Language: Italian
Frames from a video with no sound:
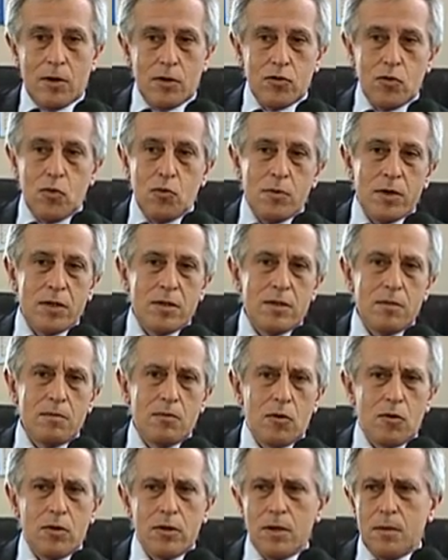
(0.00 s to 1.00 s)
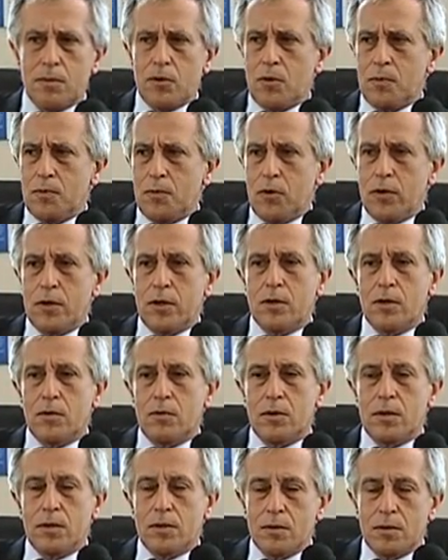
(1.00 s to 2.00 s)
la somma è simbolica, però poi
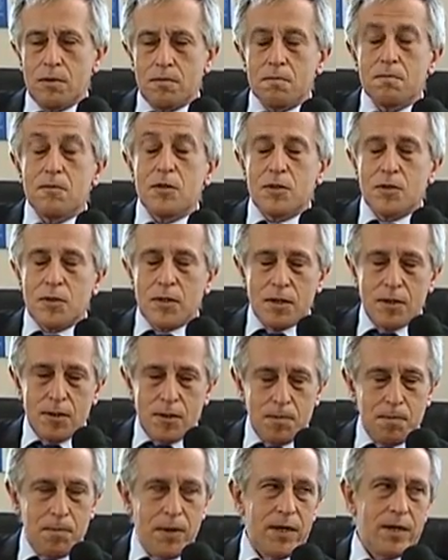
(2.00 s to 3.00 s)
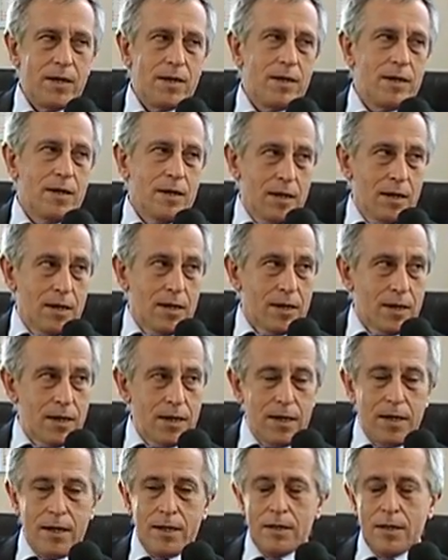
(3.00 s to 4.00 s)
come, si spera
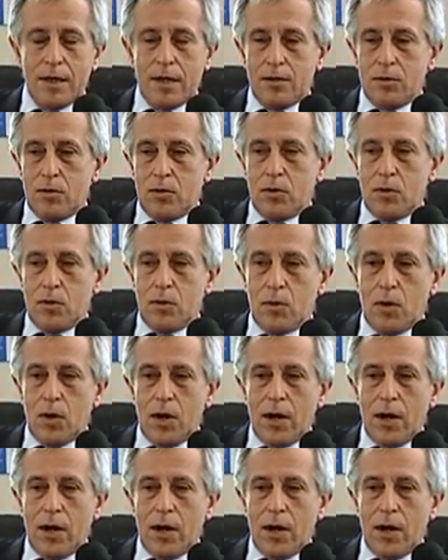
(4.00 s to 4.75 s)
che andando